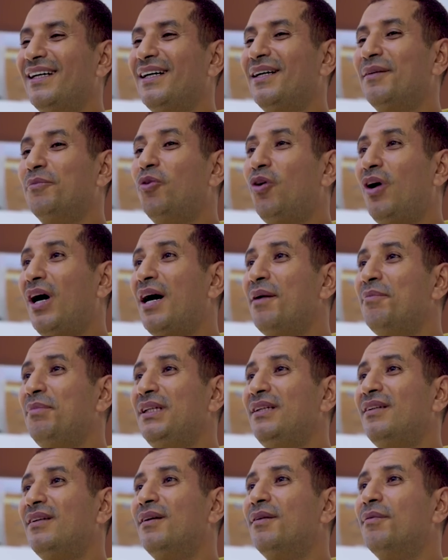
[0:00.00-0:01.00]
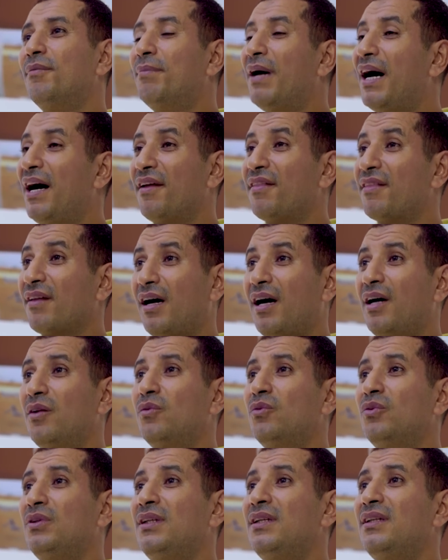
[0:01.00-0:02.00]
محامي باحث
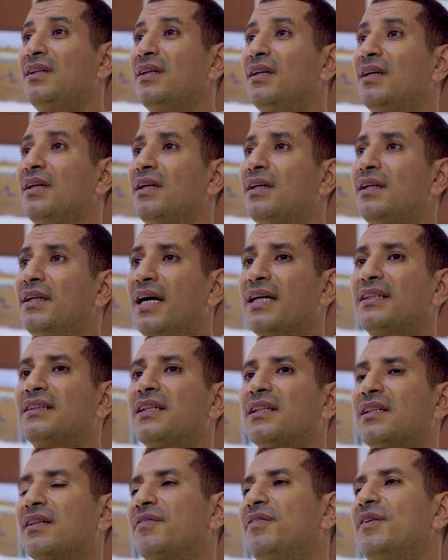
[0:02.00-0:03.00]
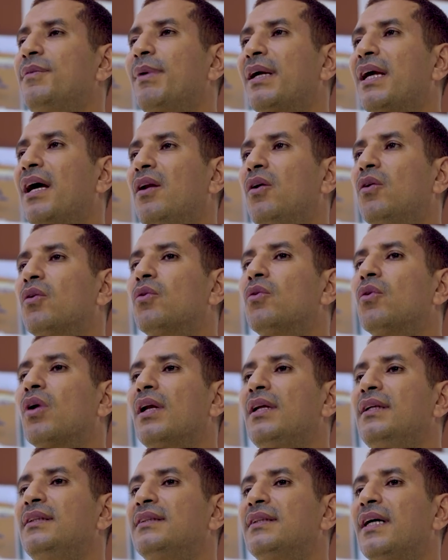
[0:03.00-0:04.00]
قانوني ناشط في مجال حقوق
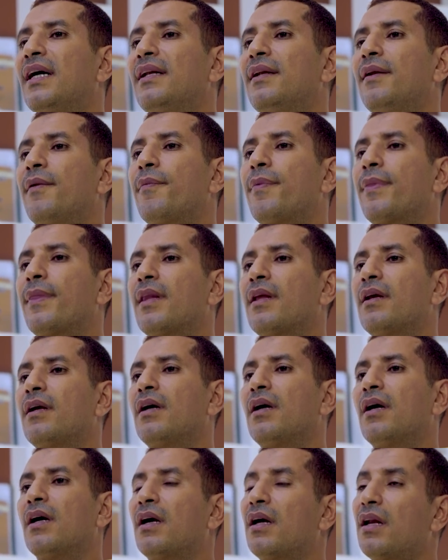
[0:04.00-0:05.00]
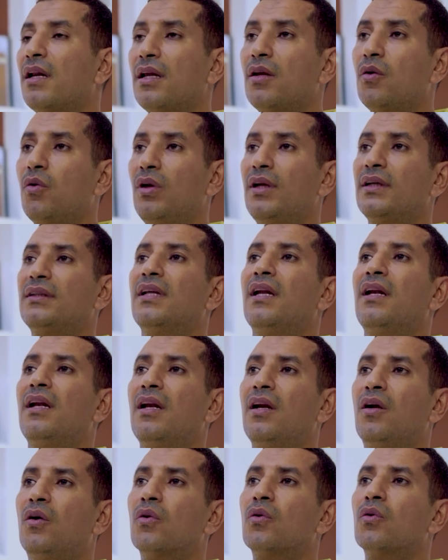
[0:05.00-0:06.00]
الانسان خريج كلية
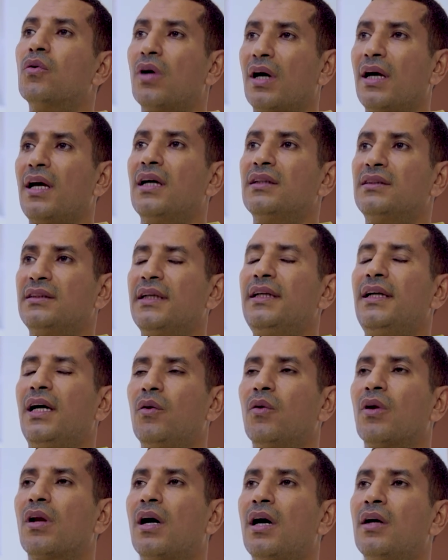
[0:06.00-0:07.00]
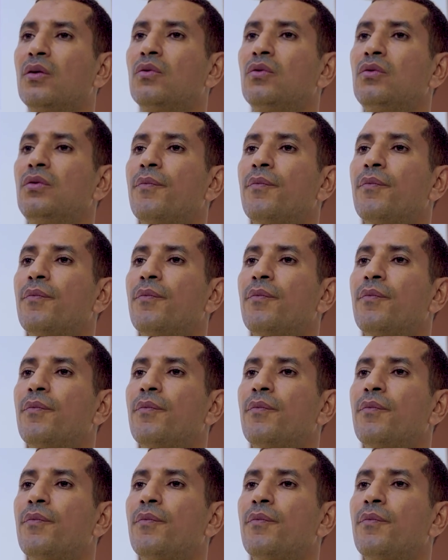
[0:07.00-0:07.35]
الحقوق الشريعة والقانون